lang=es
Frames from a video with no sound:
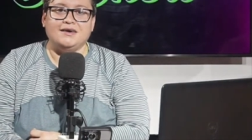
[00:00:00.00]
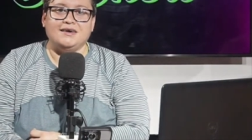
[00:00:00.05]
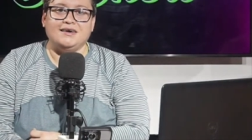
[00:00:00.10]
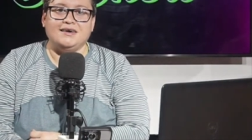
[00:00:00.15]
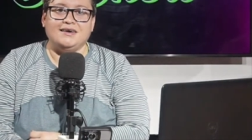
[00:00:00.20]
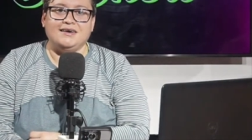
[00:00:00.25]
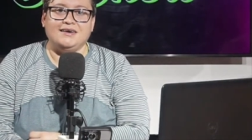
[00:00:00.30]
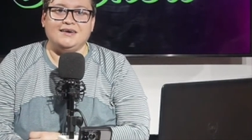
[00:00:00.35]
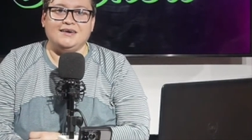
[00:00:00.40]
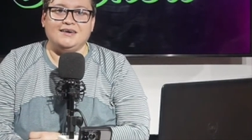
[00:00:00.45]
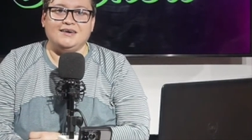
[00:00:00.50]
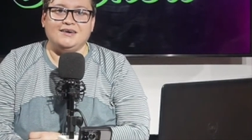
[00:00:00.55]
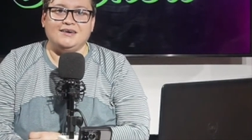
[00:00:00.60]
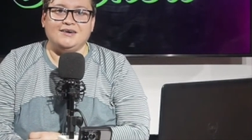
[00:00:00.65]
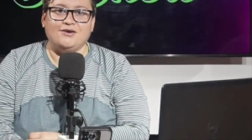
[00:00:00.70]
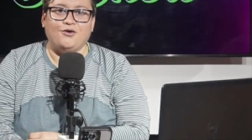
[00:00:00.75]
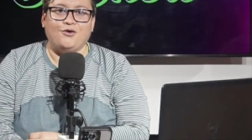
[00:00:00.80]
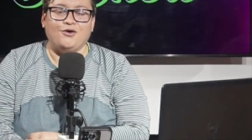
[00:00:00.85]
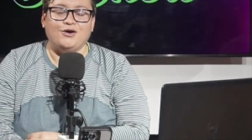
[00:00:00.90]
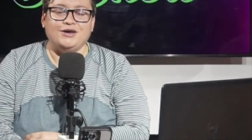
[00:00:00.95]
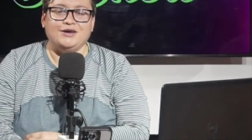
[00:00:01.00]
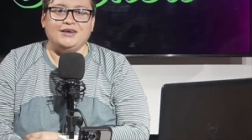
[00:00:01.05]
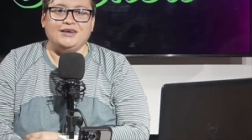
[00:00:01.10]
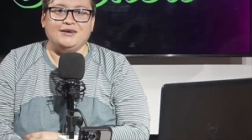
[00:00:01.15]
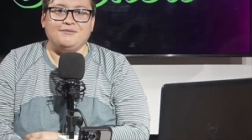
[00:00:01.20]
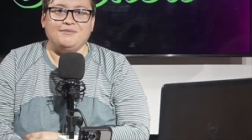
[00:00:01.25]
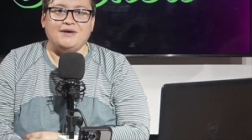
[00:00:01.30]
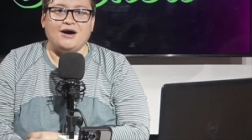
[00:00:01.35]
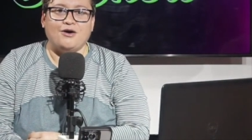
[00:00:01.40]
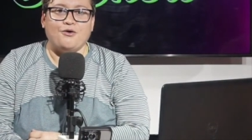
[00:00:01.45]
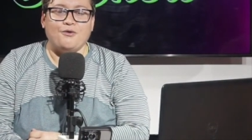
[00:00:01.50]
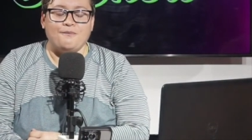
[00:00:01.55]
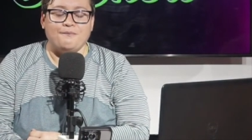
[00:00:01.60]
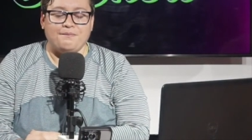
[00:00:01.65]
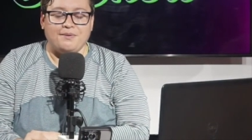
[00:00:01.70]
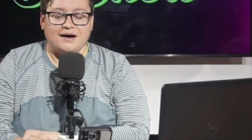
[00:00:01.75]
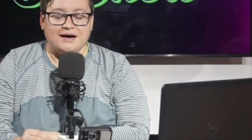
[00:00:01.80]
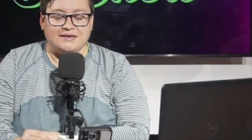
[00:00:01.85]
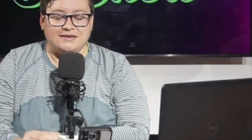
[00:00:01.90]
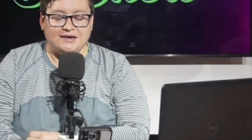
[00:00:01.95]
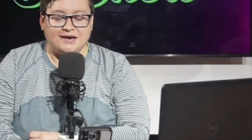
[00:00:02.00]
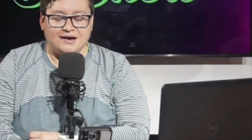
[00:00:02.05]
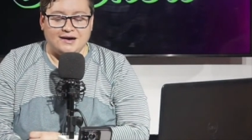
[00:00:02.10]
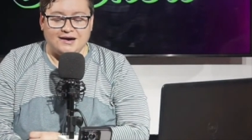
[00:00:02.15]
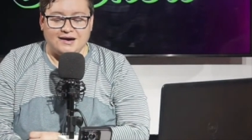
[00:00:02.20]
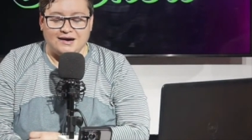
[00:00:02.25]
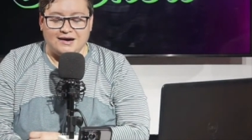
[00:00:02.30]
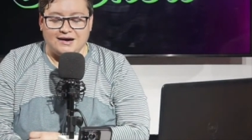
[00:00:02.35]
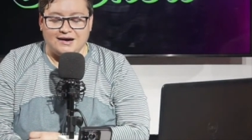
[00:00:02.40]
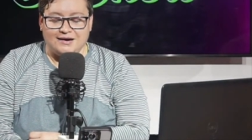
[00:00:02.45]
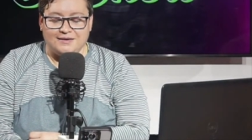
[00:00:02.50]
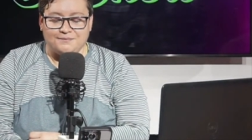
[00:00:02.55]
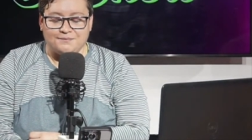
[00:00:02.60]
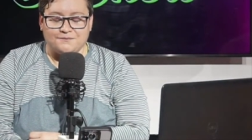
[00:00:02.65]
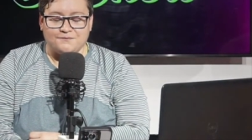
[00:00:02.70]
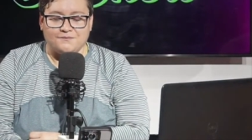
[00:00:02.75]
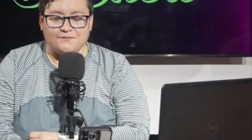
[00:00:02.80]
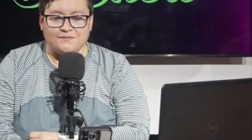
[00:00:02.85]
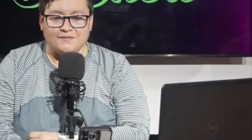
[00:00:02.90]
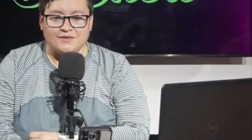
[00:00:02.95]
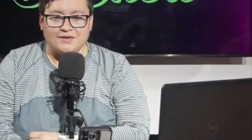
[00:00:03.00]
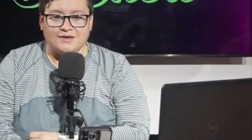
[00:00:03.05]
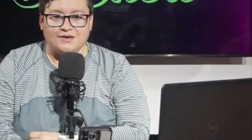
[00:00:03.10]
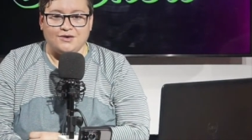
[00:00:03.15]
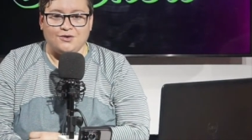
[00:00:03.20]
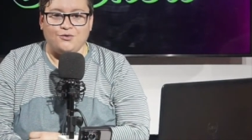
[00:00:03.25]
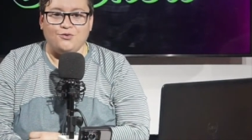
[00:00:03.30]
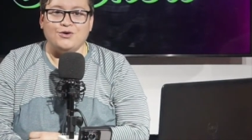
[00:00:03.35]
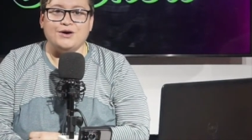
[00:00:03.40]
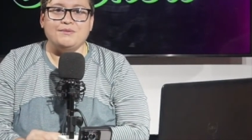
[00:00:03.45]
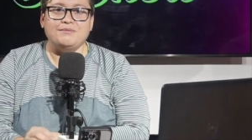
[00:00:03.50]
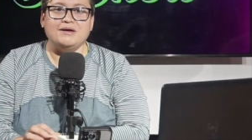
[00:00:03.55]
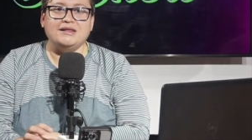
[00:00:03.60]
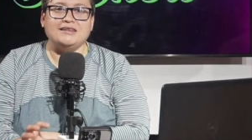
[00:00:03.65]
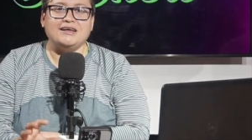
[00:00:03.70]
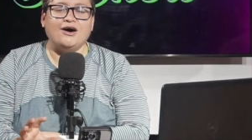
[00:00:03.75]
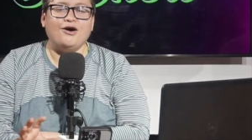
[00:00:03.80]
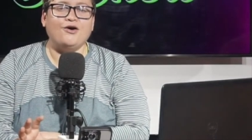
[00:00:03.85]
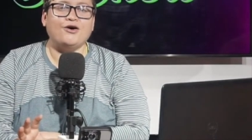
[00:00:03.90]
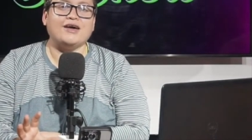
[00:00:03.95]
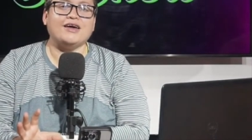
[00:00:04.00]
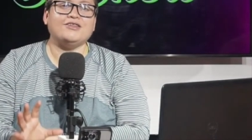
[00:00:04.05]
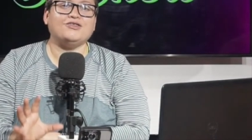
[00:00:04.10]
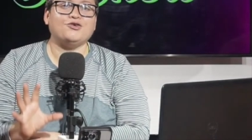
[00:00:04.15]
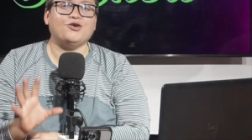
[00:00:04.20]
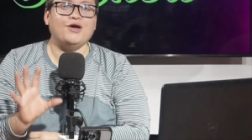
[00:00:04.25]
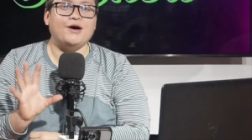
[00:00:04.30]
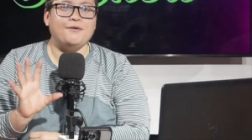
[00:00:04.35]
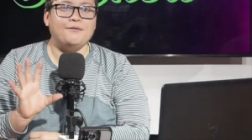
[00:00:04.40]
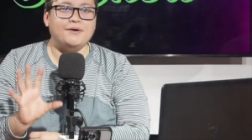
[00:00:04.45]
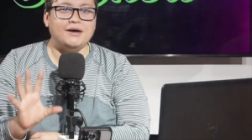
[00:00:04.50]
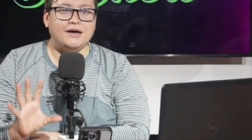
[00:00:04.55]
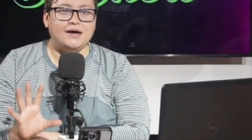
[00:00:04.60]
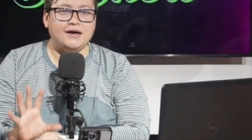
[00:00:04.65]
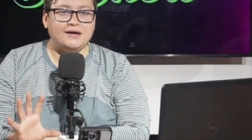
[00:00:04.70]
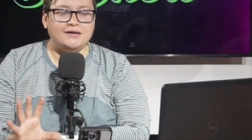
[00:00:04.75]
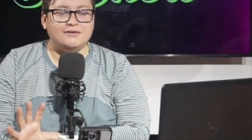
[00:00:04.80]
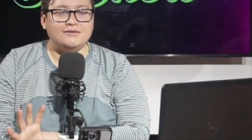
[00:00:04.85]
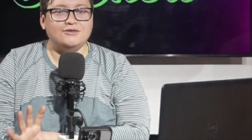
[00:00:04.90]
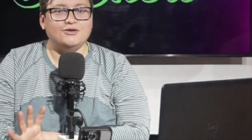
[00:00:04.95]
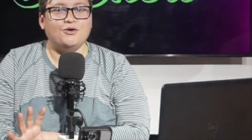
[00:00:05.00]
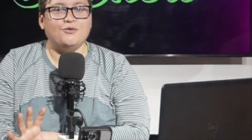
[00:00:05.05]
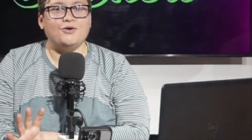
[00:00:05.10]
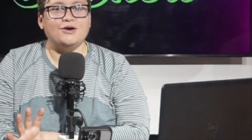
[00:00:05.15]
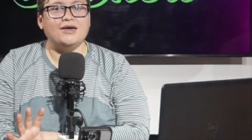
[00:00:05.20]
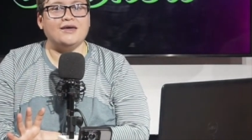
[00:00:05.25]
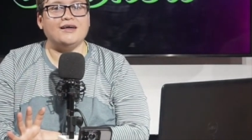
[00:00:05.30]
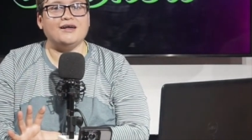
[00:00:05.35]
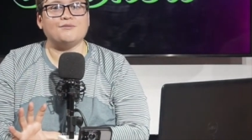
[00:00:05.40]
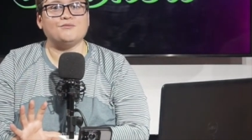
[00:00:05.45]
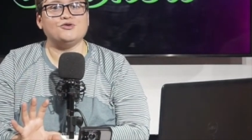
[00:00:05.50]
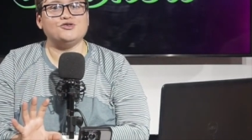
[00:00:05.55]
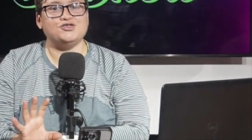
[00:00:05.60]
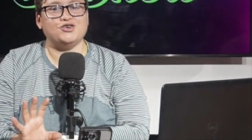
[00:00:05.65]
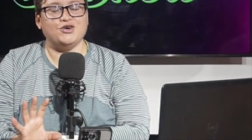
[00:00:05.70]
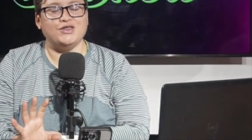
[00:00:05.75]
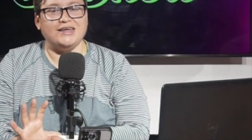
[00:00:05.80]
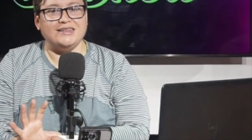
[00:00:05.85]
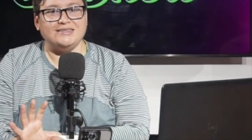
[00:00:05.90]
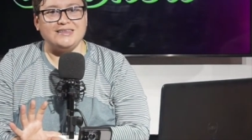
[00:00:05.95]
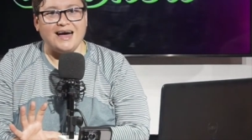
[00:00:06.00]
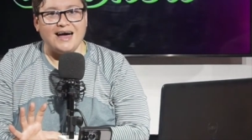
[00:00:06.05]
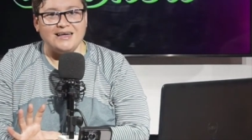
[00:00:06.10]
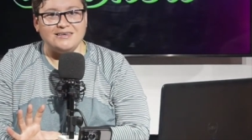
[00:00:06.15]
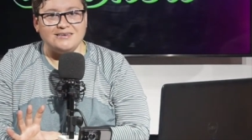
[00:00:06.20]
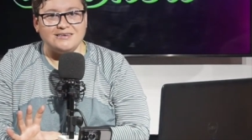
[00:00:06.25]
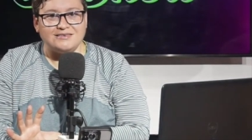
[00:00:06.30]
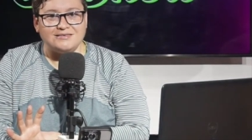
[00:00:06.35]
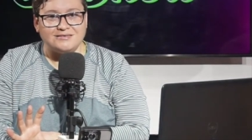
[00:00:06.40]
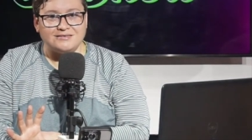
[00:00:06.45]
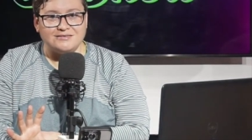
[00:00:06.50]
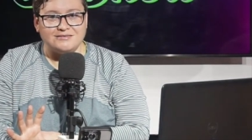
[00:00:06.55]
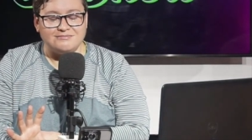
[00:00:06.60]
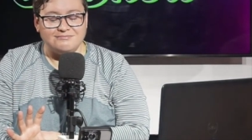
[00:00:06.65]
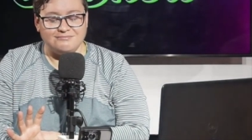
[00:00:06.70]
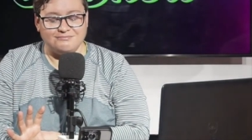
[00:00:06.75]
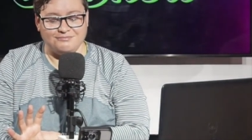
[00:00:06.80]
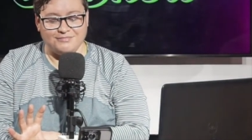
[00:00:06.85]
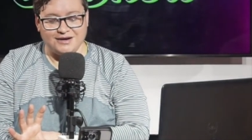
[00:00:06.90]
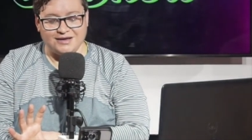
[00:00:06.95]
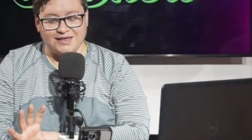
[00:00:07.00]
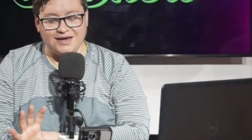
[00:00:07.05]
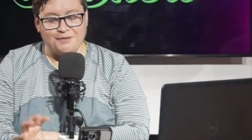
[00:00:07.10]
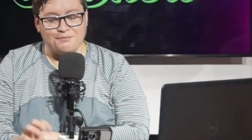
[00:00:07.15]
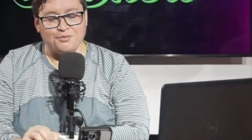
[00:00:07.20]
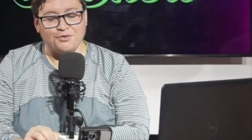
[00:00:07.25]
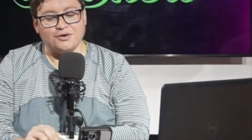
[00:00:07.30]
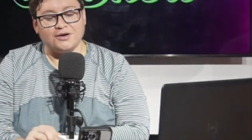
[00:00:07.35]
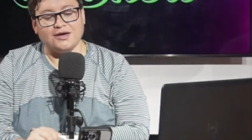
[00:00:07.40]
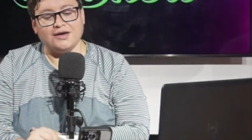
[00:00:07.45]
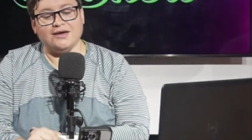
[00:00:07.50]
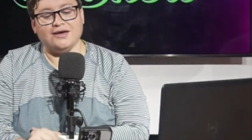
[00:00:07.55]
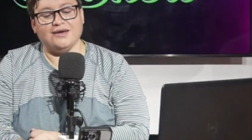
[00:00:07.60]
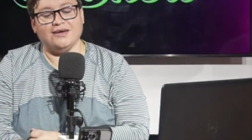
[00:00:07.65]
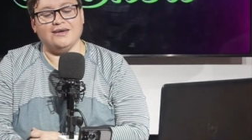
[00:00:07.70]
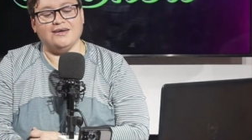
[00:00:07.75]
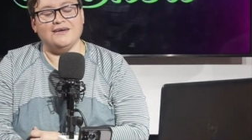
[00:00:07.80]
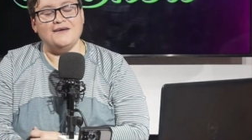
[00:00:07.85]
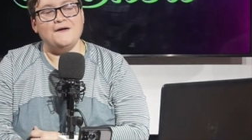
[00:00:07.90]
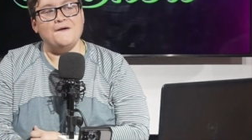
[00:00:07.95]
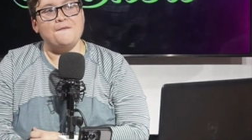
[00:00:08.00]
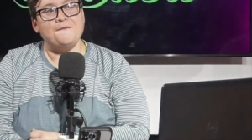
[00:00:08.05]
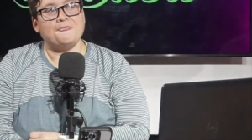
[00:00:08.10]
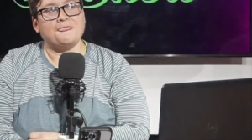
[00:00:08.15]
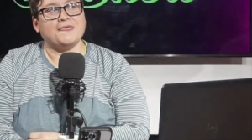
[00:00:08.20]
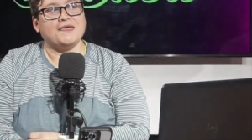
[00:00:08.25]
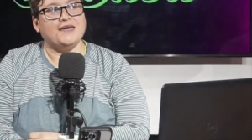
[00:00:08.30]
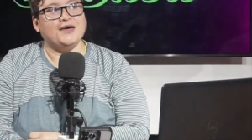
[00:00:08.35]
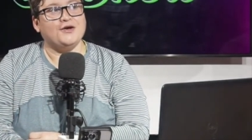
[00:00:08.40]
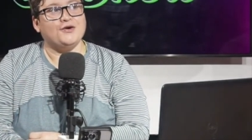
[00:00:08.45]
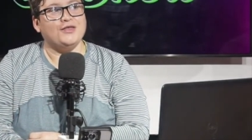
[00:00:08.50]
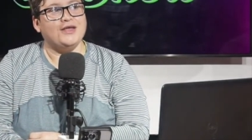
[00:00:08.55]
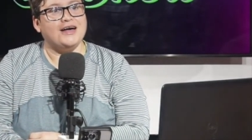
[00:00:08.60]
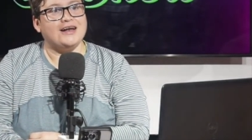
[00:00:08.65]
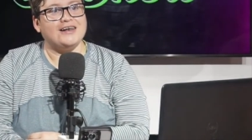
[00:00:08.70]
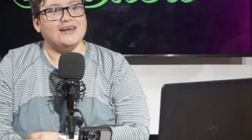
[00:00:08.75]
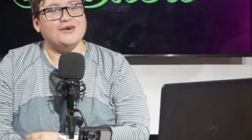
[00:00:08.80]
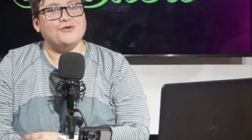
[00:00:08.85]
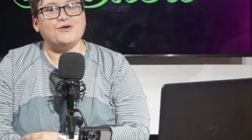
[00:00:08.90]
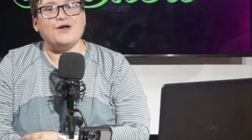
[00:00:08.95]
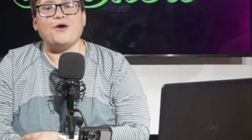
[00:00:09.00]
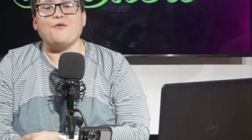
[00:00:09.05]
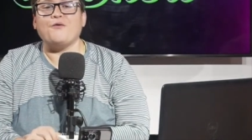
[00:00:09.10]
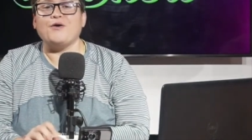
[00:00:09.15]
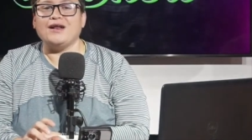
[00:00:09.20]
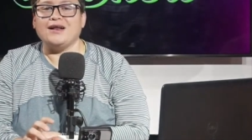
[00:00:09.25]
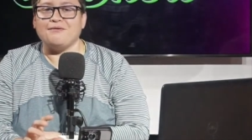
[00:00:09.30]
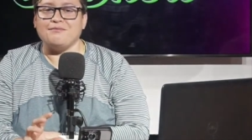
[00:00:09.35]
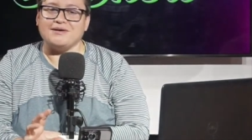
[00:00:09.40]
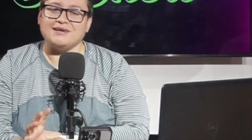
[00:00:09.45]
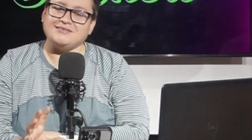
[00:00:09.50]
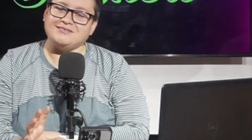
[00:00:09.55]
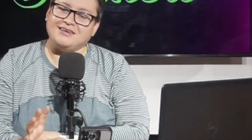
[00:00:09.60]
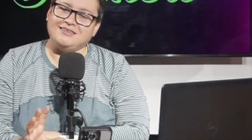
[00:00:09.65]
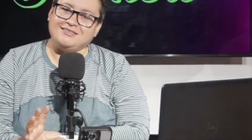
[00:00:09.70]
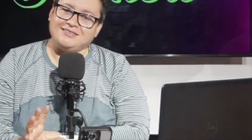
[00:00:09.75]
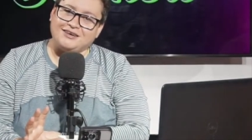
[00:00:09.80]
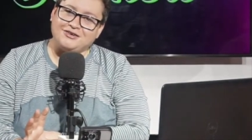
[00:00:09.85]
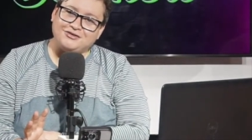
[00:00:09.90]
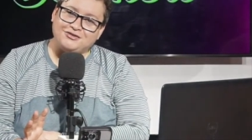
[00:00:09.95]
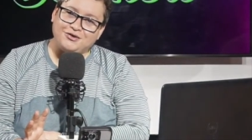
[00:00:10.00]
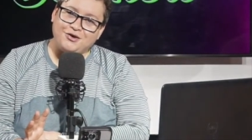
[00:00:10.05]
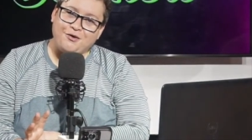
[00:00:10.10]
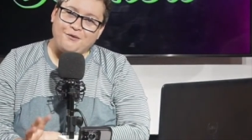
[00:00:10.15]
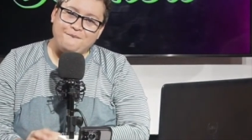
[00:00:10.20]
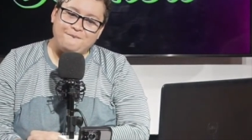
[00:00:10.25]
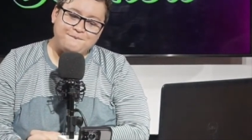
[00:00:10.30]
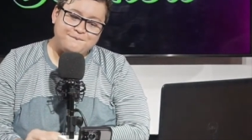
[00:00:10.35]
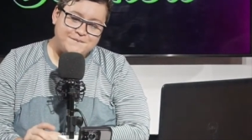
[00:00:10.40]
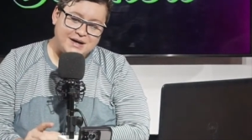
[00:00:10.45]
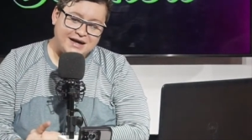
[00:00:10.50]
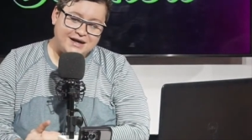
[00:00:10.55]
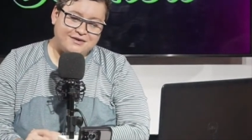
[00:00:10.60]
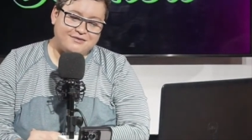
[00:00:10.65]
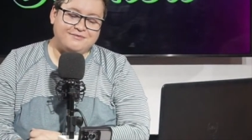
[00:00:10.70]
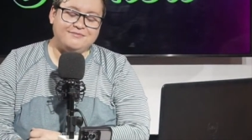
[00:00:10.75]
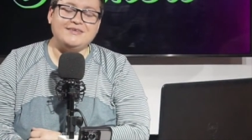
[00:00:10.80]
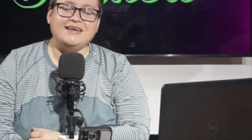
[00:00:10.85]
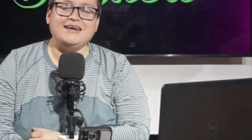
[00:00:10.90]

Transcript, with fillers: Y hoy me acompaña un invitado que todavía no voy a dar muchos detalles, ¿verdad? Porque quiero darle una buena presentación, pero